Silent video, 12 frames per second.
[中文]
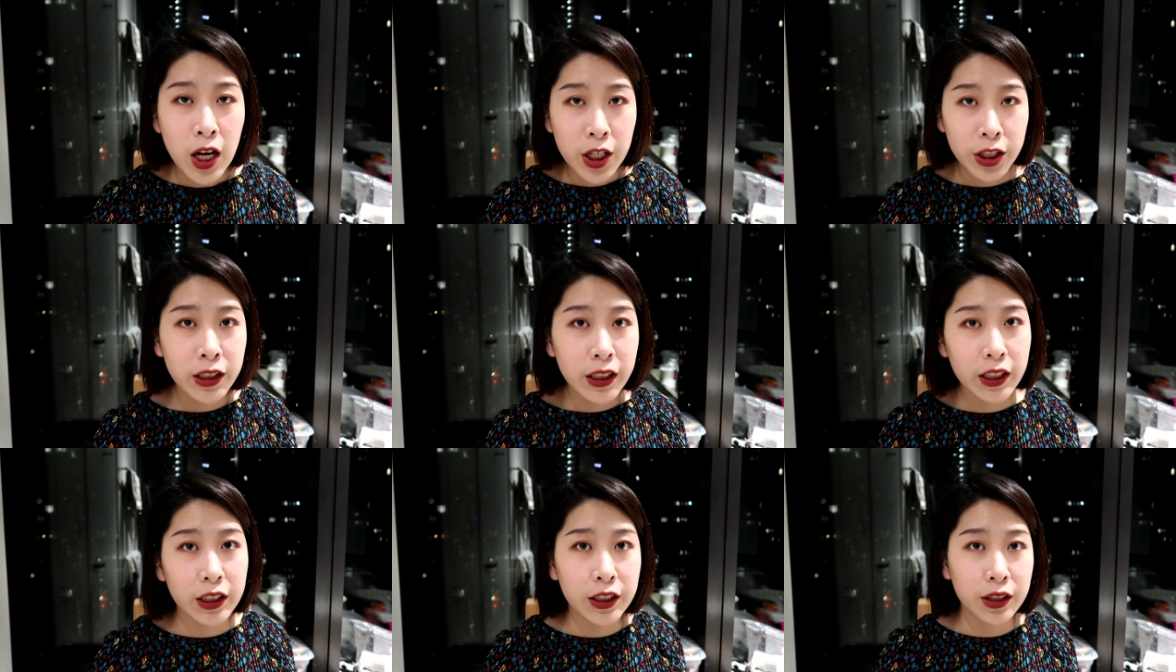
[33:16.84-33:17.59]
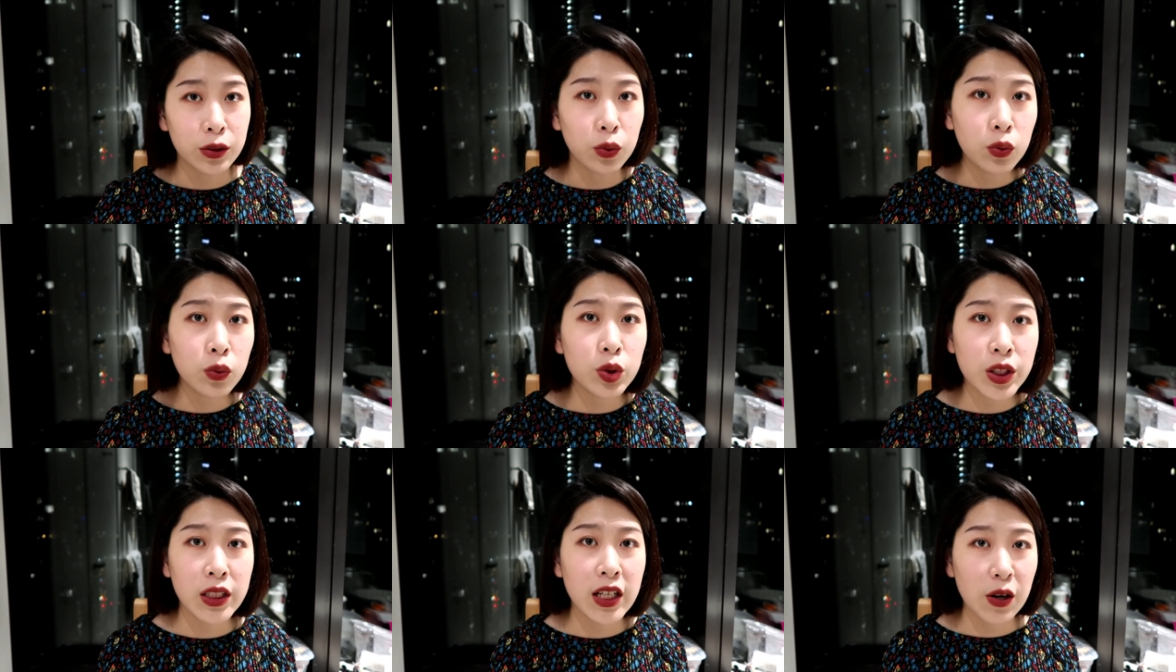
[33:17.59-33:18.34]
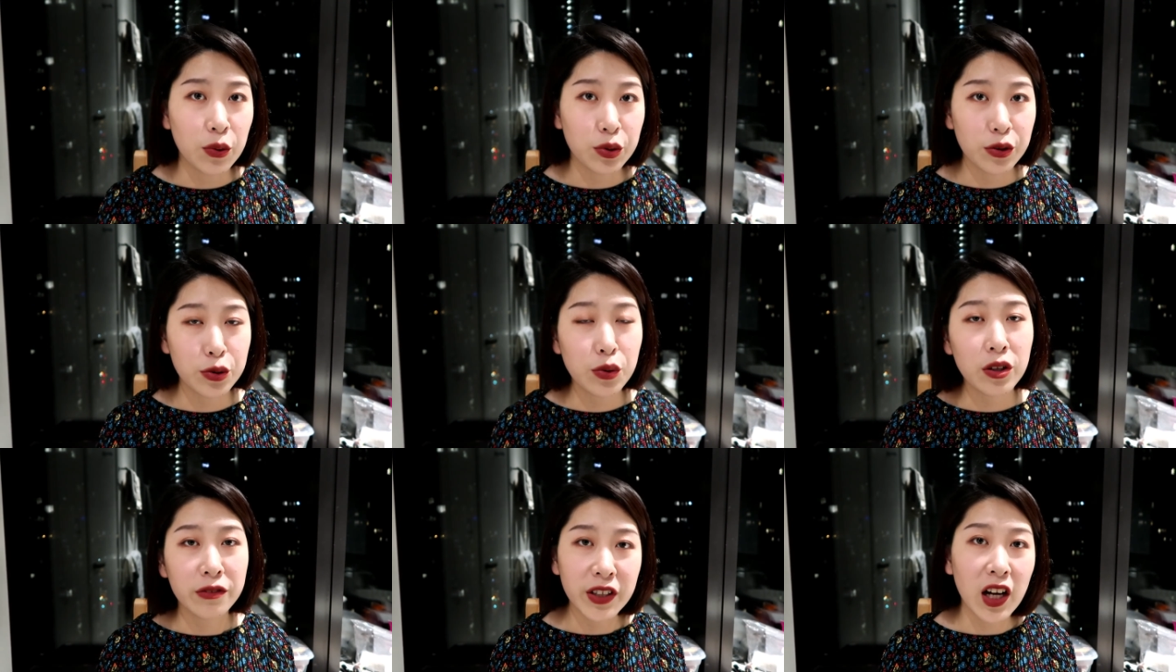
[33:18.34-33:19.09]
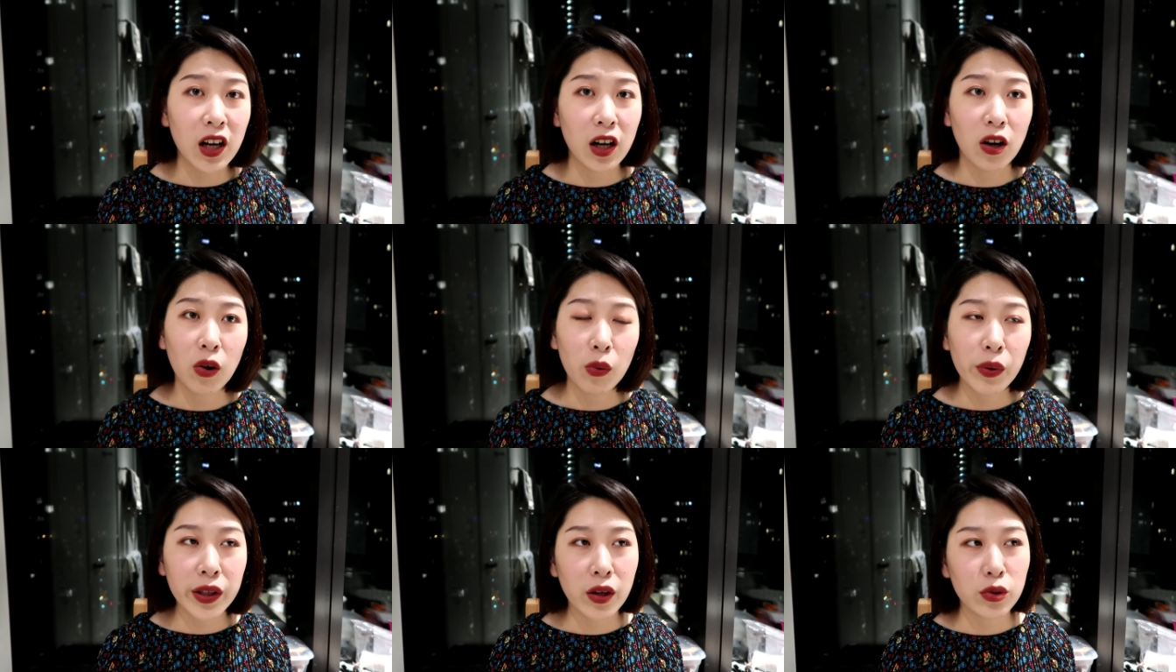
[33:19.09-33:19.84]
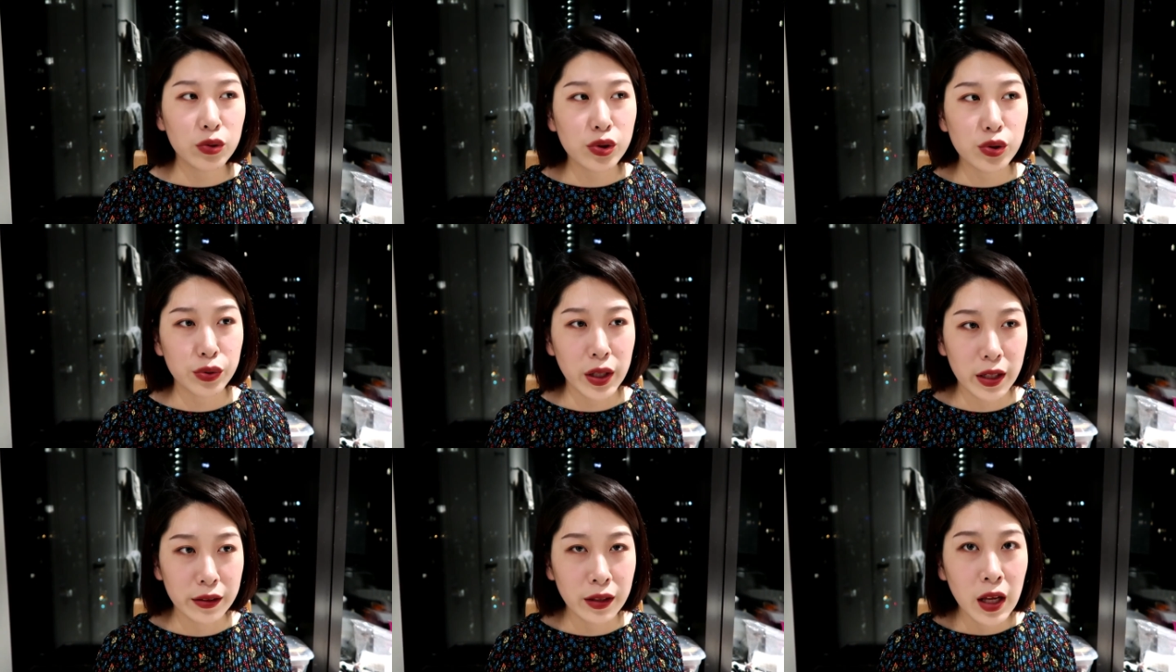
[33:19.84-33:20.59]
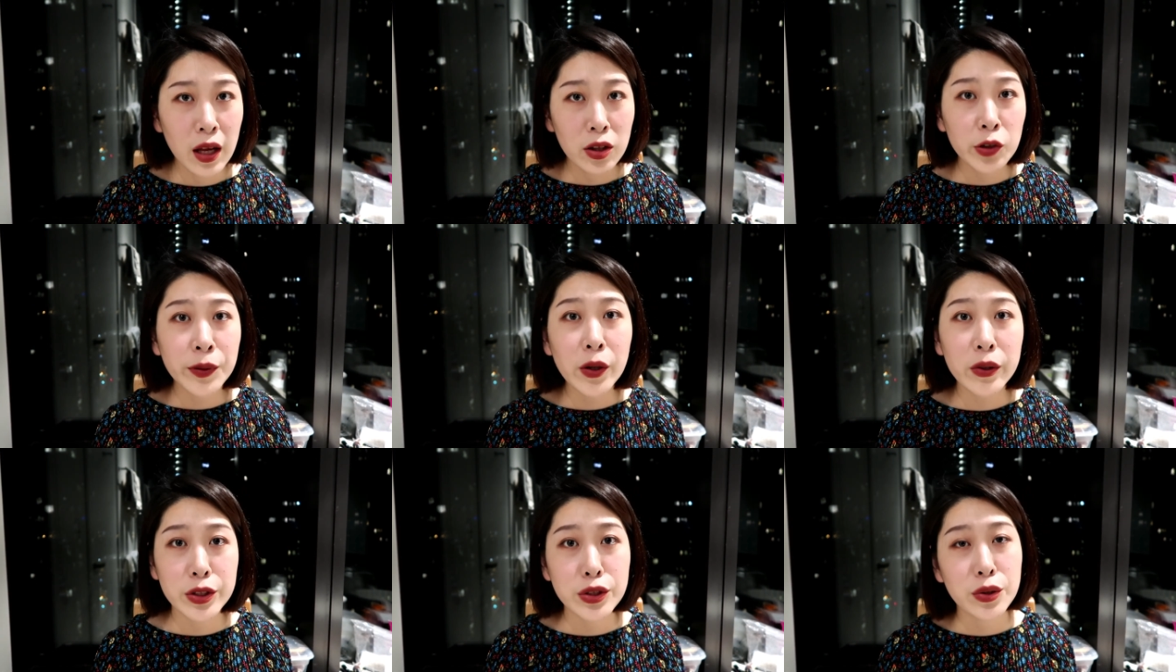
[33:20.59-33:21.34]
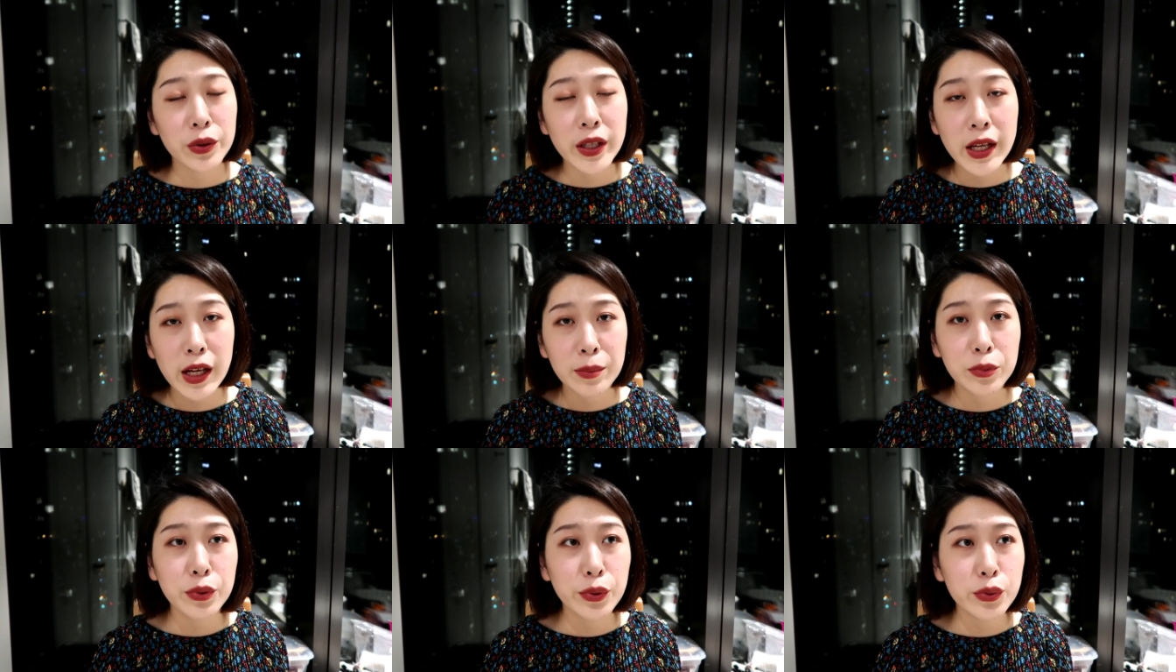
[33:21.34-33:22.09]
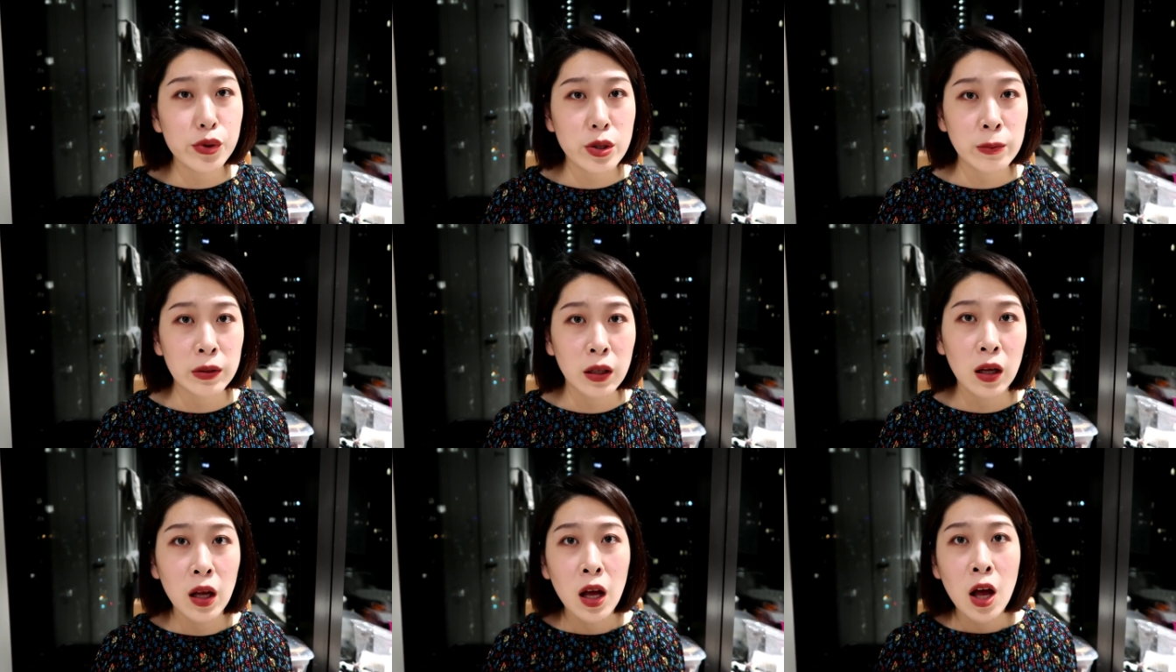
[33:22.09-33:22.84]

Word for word: 身体洗护系列，我觉得做的非常好，味道就是属于很，就包括洗手液啊、沐浴露什么的，